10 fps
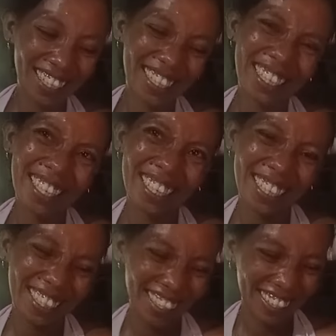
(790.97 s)
Mm,
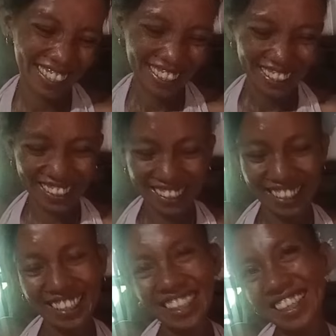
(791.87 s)
tama 'yun ano?
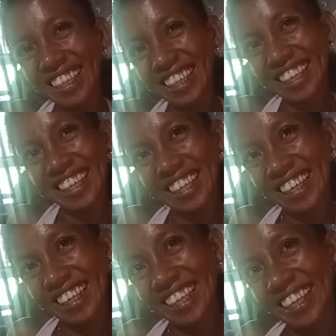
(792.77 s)

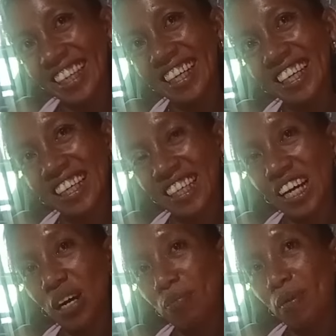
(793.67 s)
Magaling ka na pati.
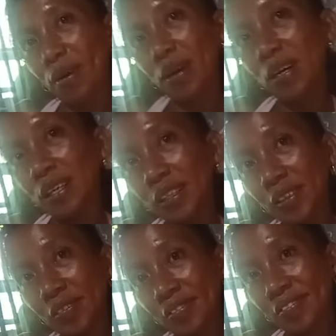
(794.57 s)
Opo. So yung
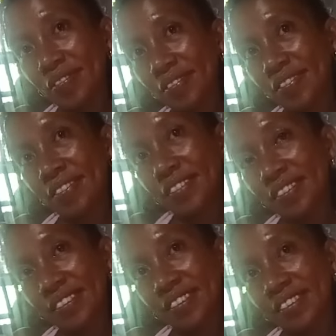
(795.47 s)
gamutan natin.
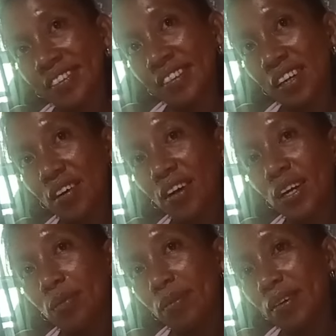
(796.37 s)
Okay
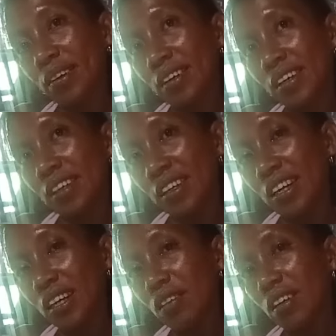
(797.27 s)
med, na. Okay na.
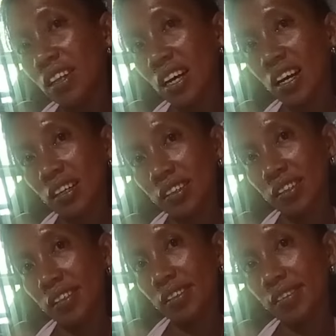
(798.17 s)
na.
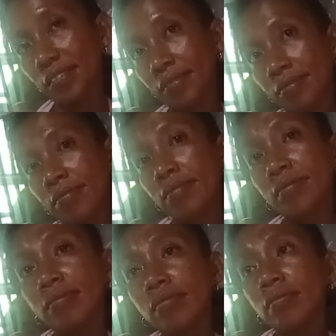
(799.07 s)
Okay.
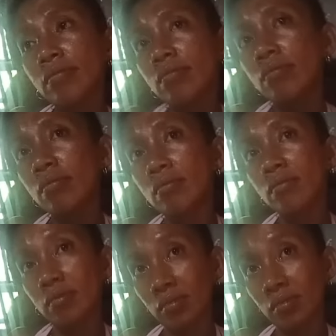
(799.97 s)
O, sige ha.